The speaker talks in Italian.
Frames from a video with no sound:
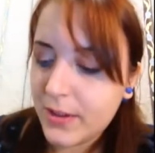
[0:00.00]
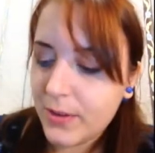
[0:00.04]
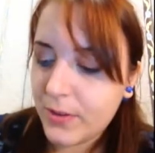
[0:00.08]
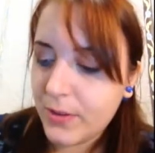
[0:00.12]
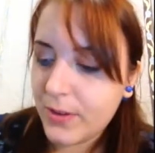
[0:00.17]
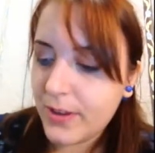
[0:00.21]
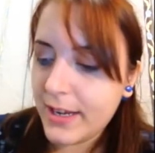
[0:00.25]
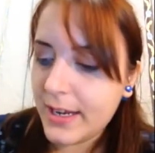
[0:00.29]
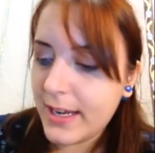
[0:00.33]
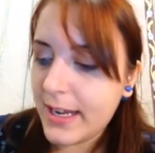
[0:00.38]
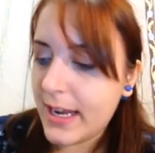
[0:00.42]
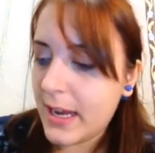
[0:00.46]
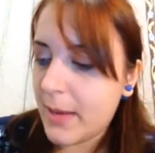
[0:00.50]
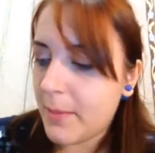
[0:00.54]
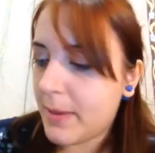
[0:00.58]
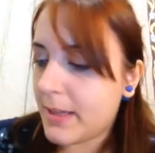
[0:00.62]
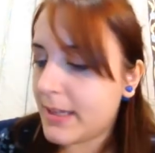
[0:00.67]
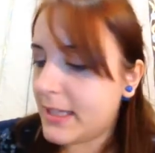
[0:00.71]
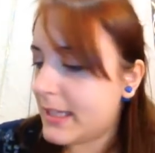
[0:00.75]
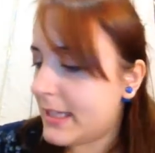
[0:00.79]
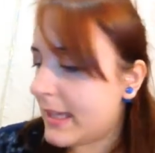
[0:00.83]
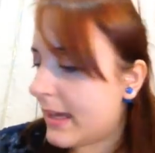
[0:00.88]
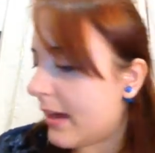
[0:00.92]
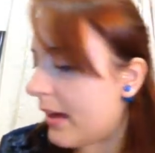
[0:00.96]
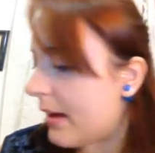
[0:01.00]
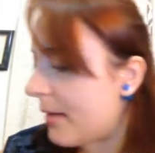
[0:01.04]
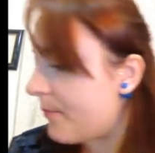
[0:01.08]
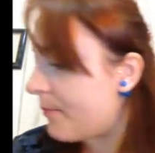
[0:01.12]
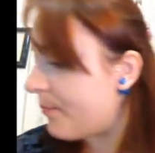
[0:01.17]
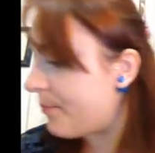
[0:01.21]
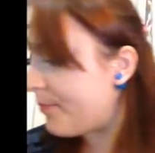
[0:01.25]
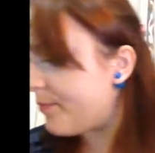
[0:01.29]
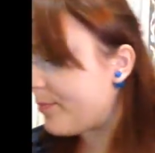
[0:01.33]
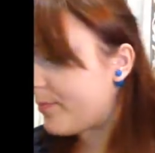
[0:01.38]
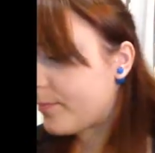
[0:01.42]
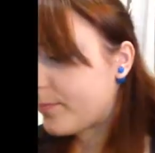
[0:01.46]
con la matita
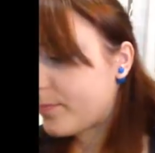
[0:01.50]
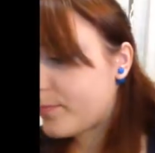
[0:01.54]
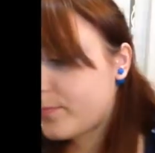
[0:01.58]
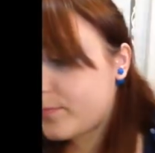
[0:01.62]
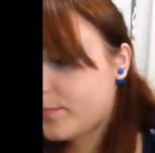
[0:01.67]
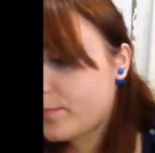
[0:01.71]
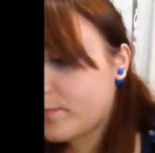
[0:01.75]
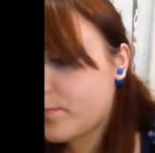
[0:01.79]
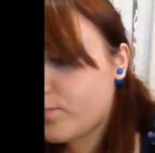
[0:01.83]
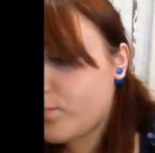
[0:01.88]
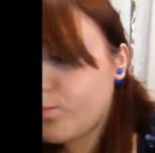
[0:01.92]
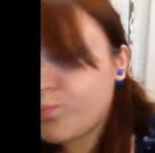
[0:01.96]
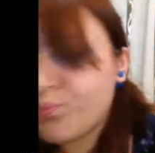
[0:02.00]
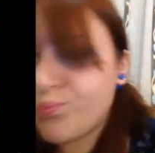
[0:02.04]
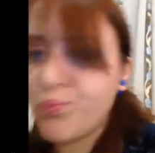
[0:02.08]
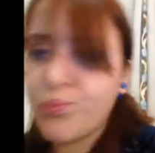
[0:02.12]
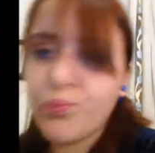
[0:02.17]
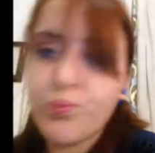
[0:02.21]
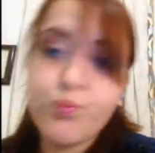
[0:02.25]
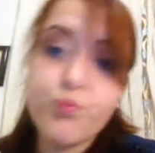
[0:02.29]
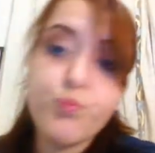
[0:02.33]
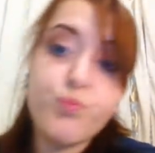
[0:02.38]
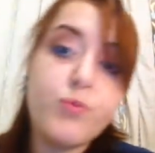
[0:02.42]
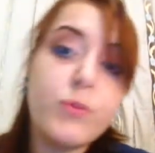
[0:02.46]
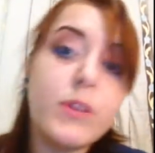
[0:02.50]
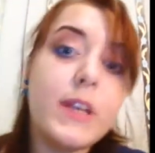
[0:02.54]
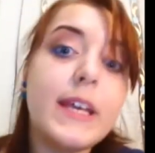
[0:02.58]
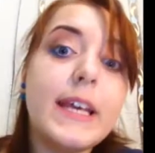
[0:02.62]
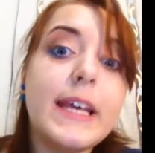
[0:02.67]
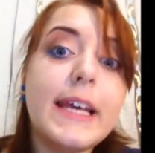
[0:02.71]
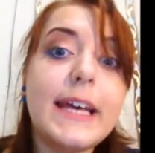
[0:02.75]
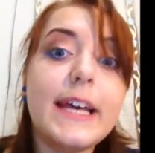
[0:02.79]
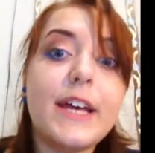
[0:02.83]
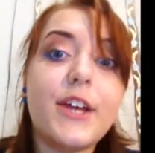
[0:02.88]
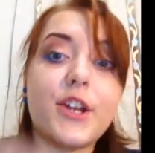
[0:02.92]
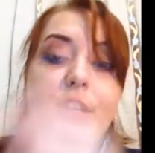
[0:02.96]
mm,
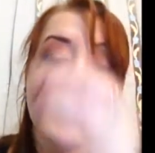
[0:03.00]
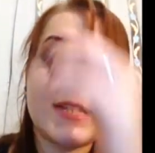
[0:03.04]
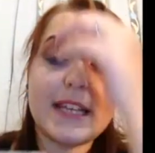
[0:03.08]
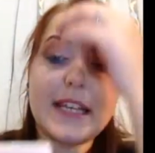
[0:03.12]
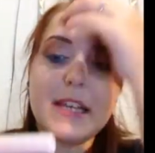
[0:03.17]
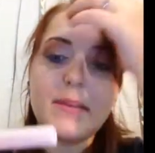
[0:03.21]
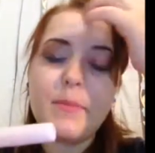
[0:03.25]
rosa